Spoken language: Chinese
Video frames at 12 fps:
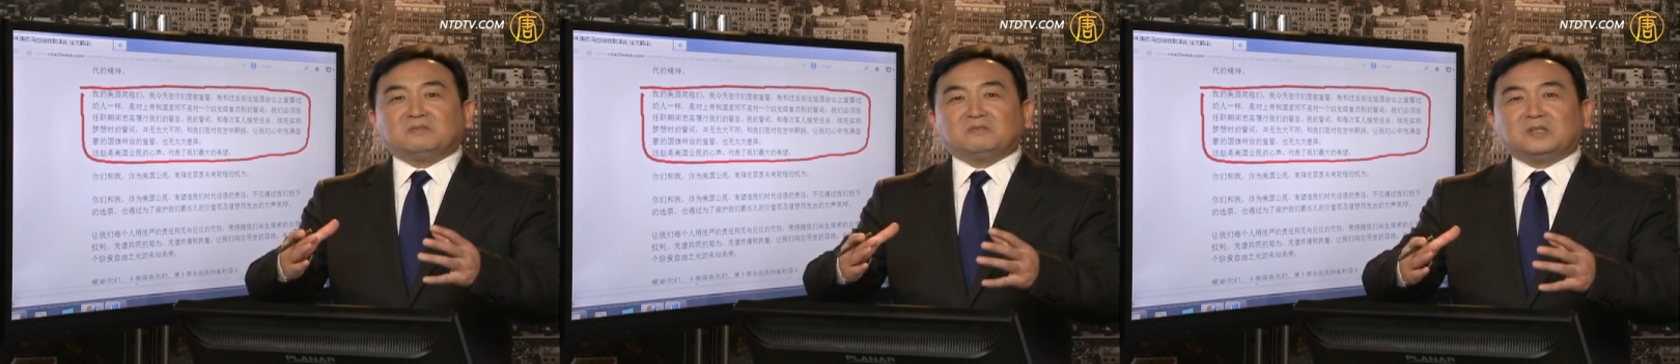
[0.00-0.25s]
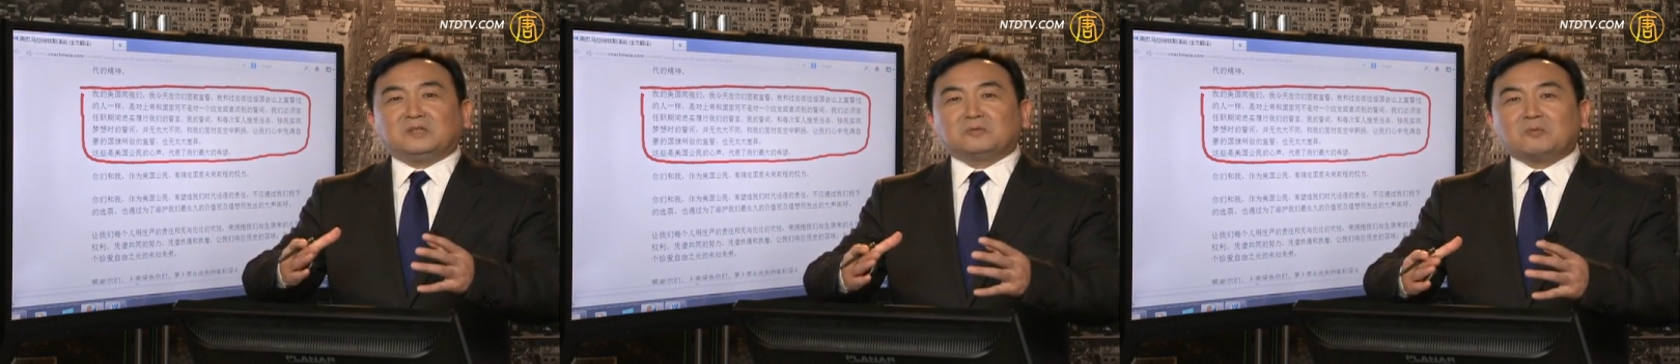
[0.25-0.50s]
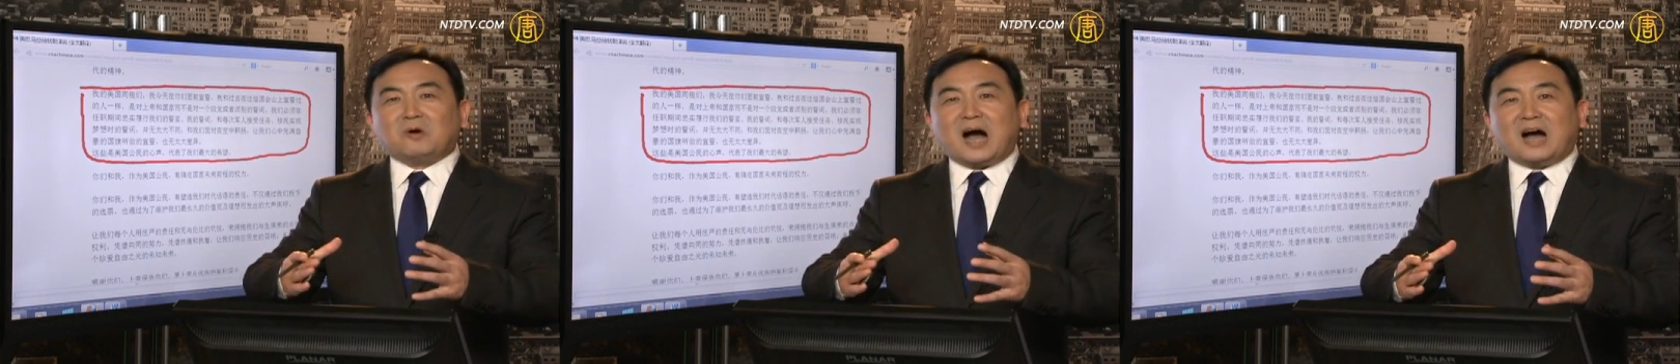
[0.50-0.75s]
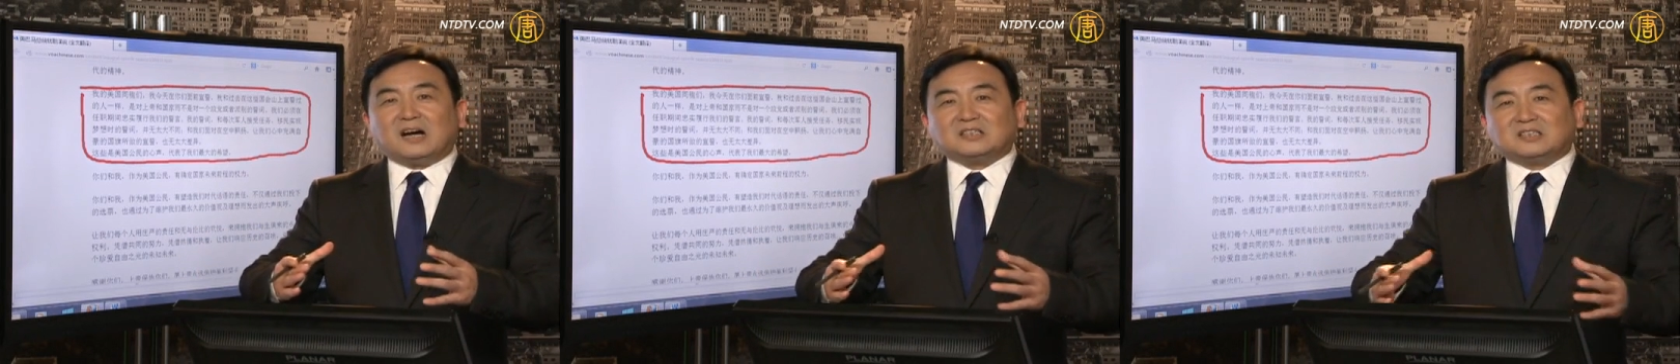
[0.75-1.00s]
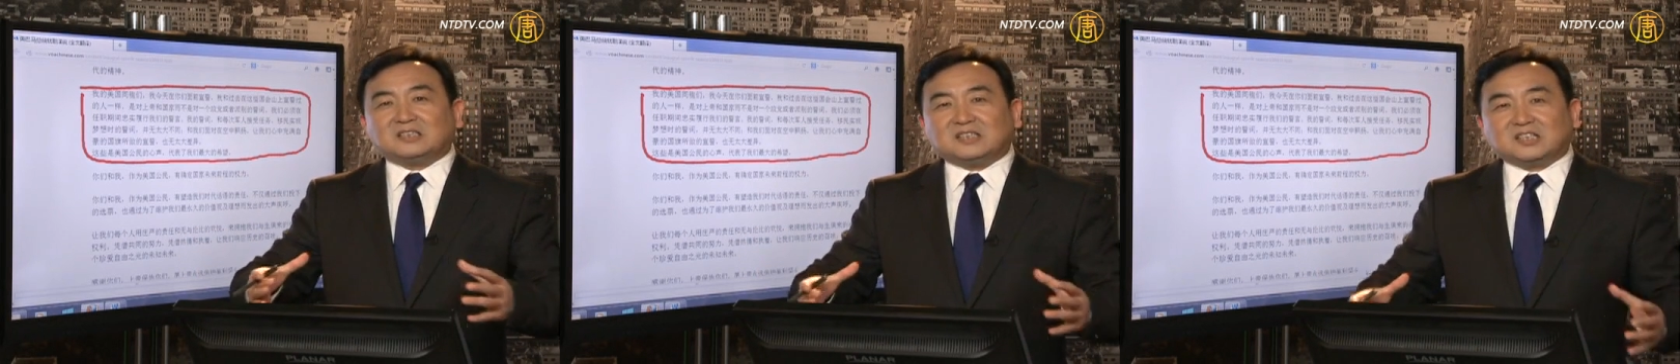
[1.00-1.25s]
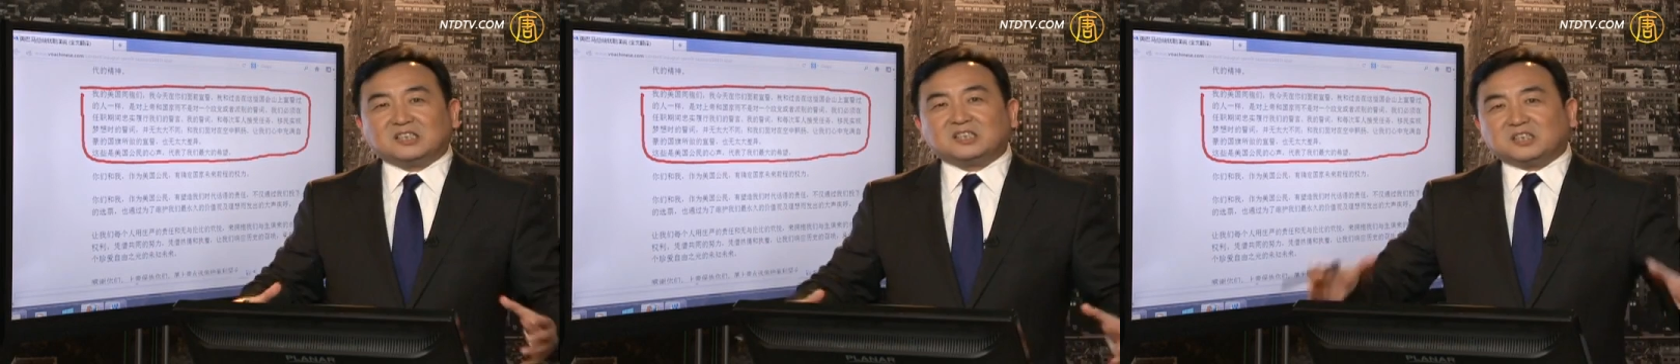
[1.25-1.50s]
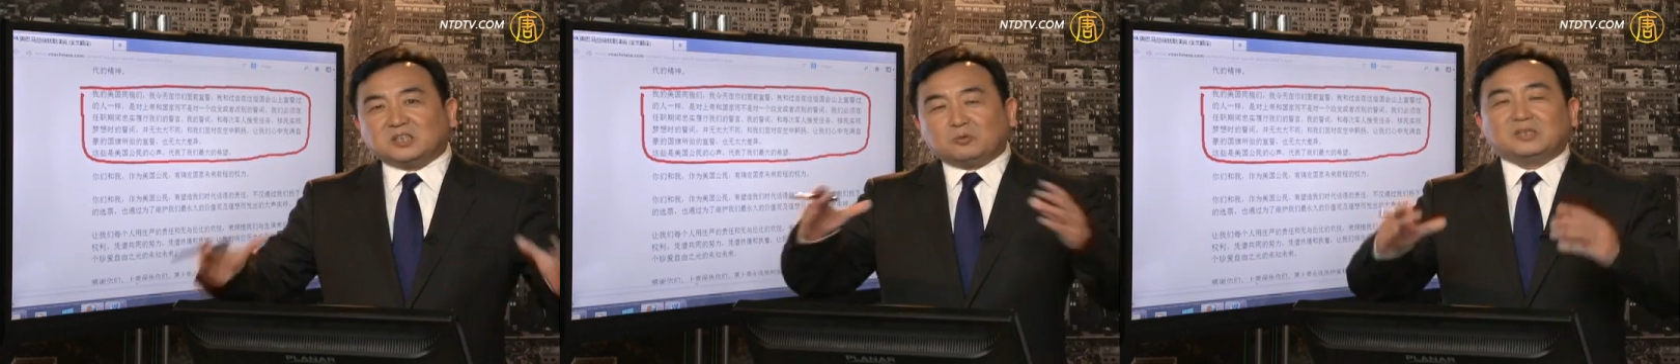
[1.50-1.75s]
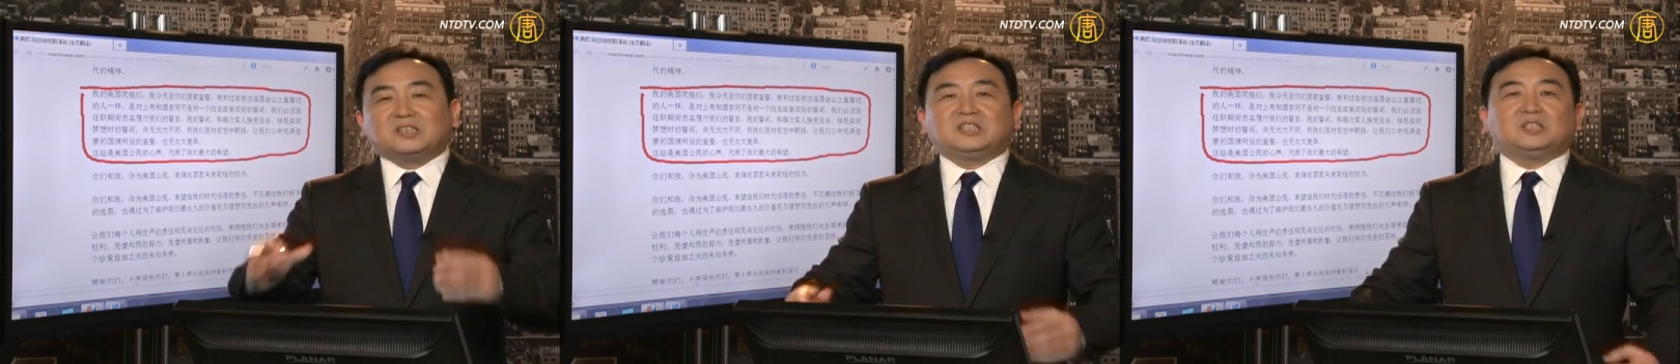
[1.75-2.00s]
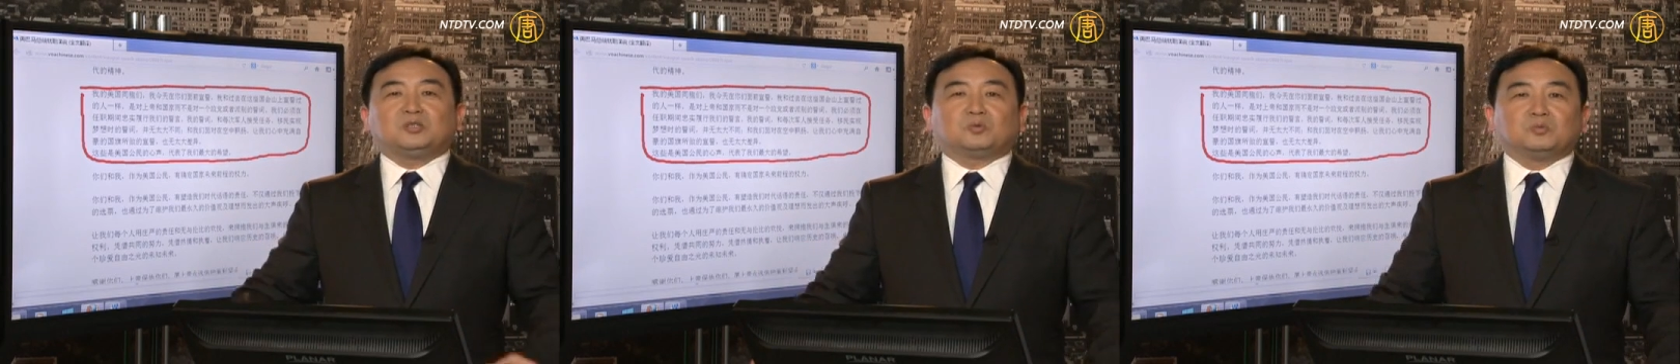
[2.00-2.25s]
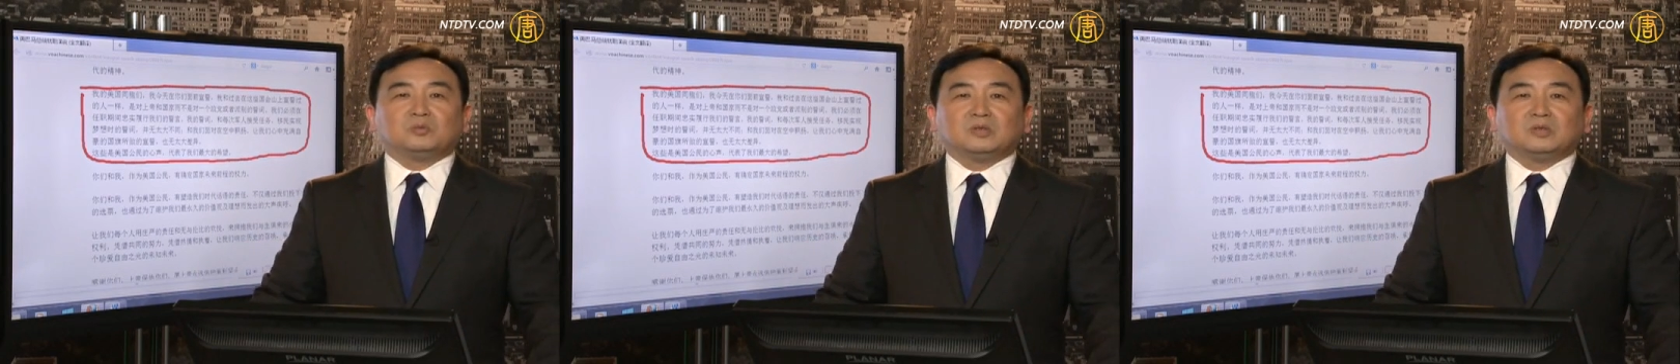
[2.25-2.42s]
文化是这个社会的基础，